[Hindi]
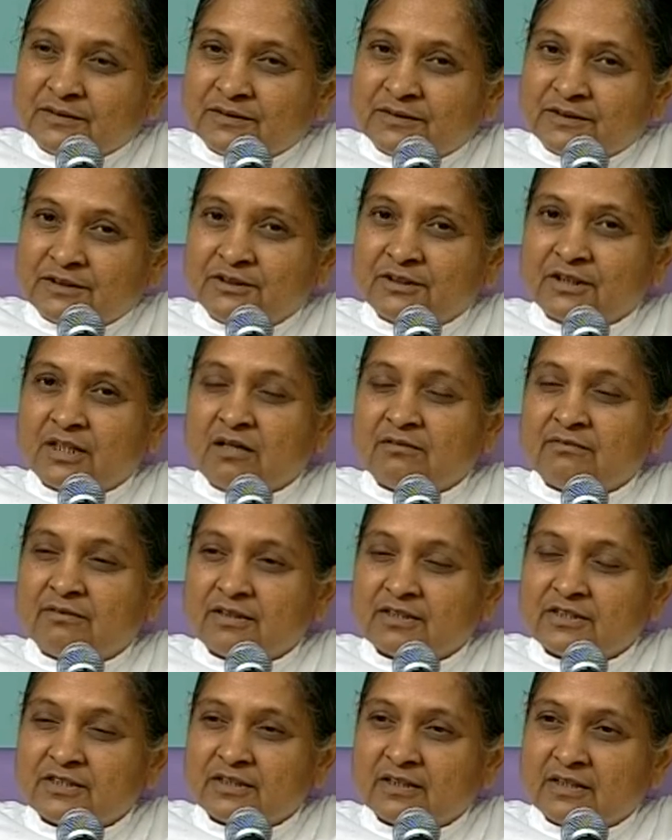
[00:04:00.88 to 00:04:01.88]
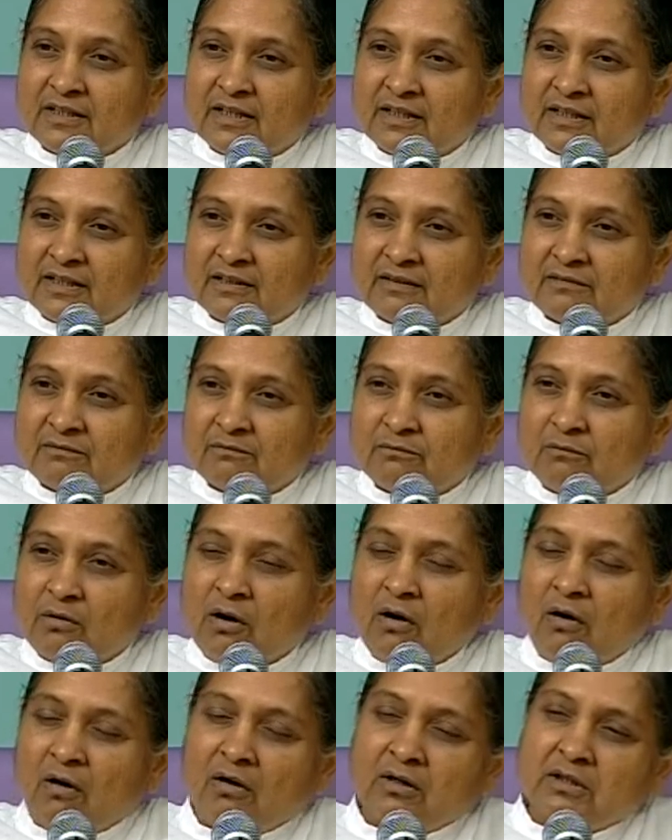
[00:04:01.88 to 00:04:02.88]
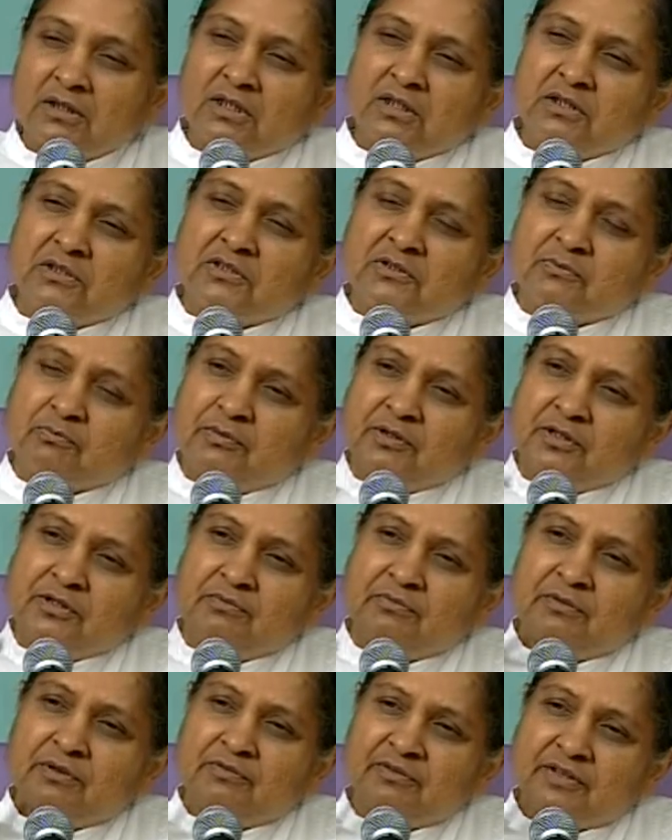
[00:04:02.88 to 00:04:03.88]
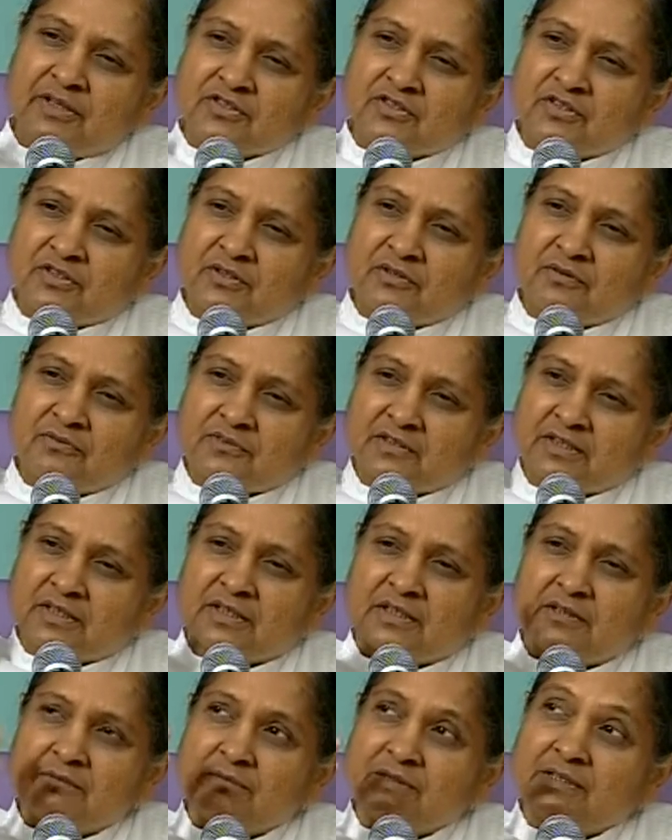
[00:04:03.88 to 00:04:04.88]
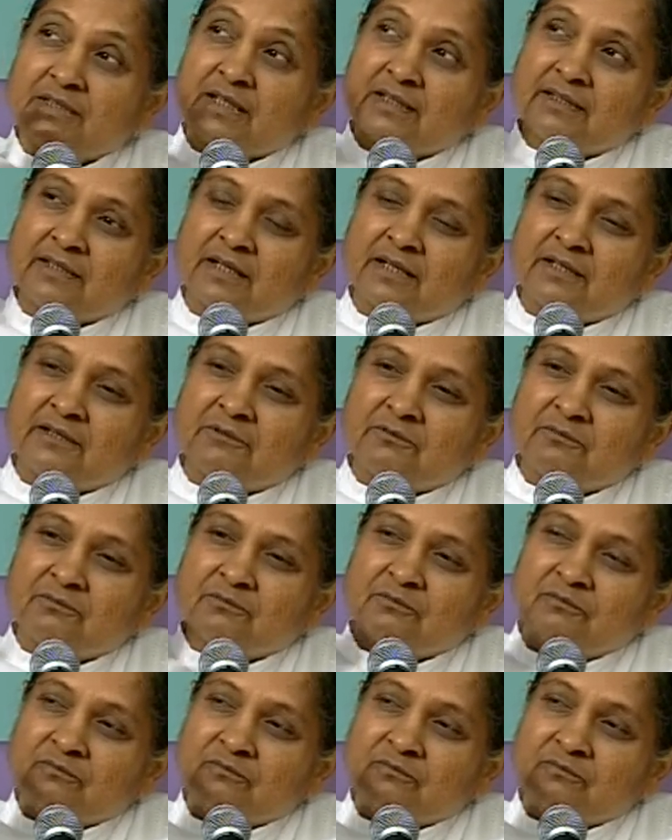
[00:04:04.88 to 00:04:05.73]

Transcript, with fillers: चित्त का फंक्शन है बहुत ही स्पीड में फ्रैक्शन ऑफ सेकंड में जाता है और